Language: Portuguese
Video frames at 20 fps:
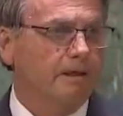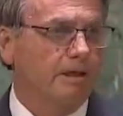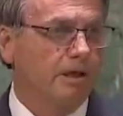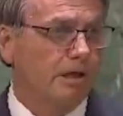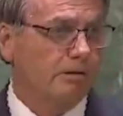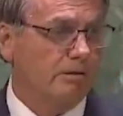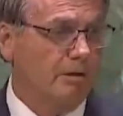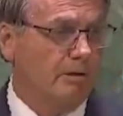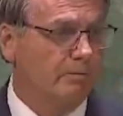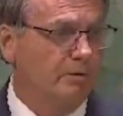
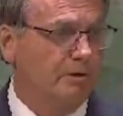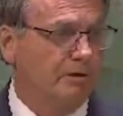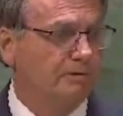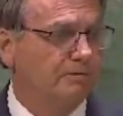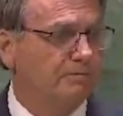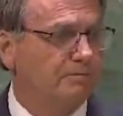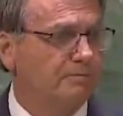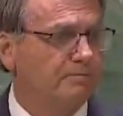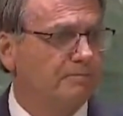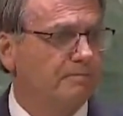Isso é
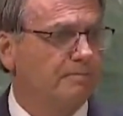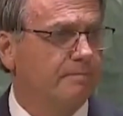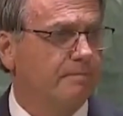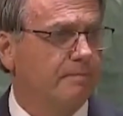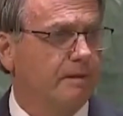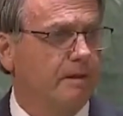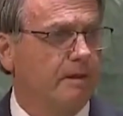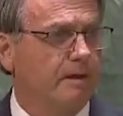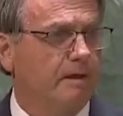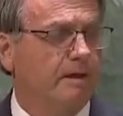muito.
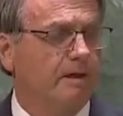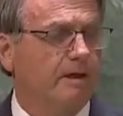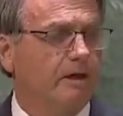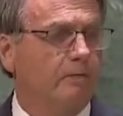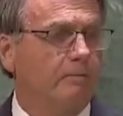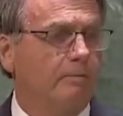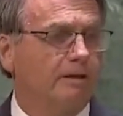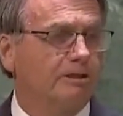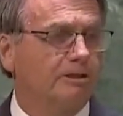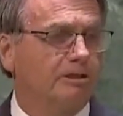
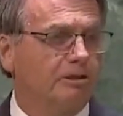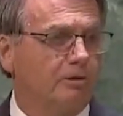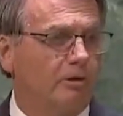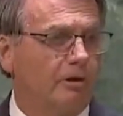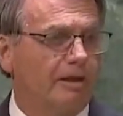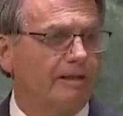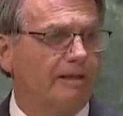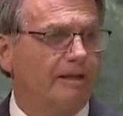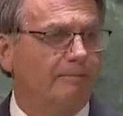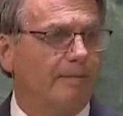É uma
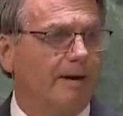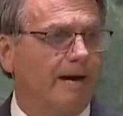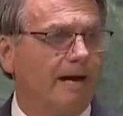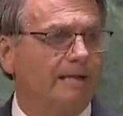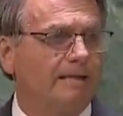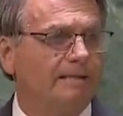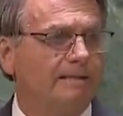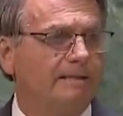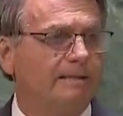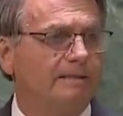história da
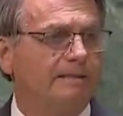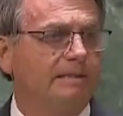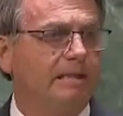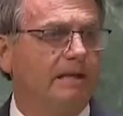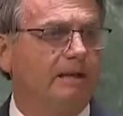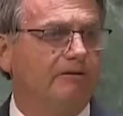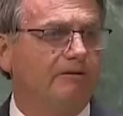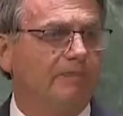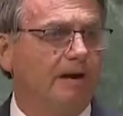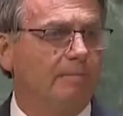base
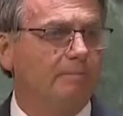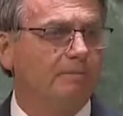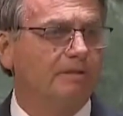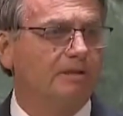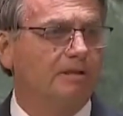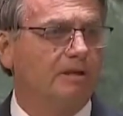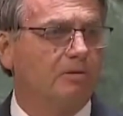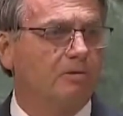se levarmos